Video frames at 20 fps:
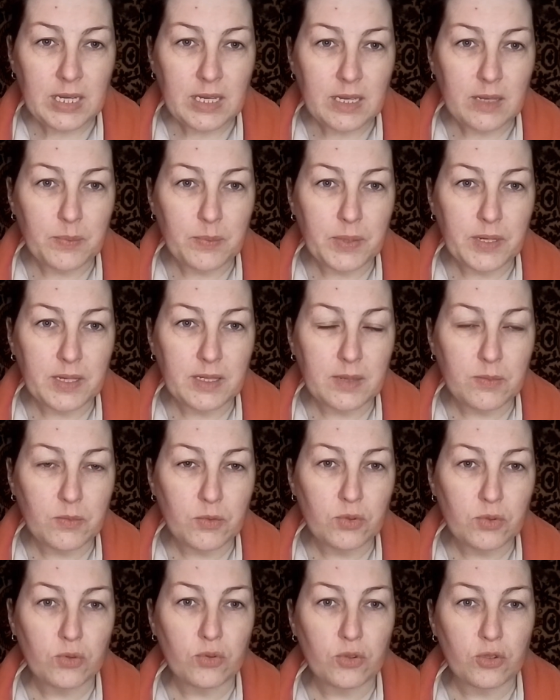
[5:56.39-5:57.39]
И
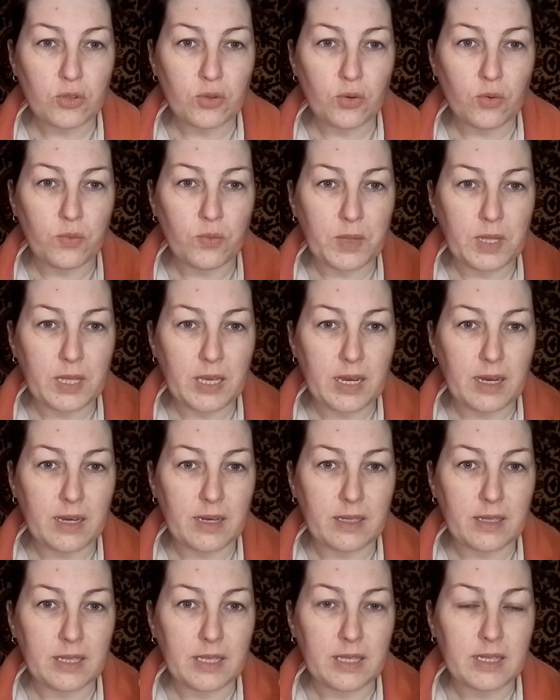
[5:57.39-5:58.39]
поэтому то, что у
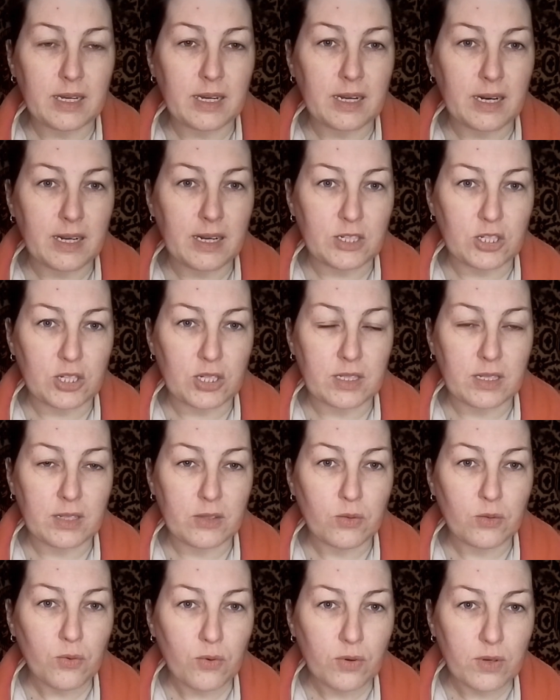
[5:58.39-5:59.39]
меня не накрашены
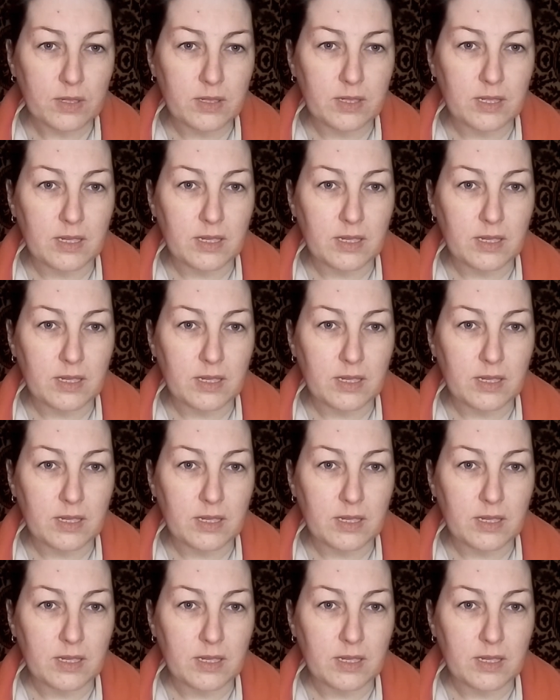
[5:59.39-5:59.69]
ногти,